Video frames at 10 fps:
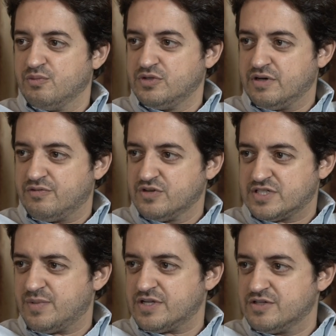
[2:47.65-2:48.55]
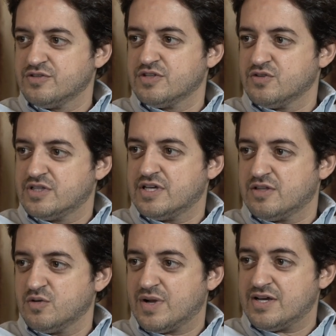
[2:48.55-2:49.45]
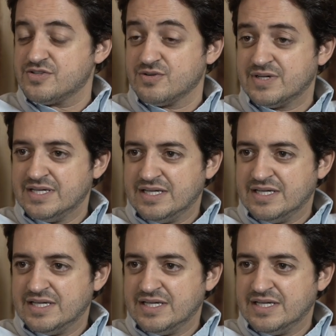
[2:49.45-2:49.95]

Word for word: muita força a partir dos anos 80 no Brasil.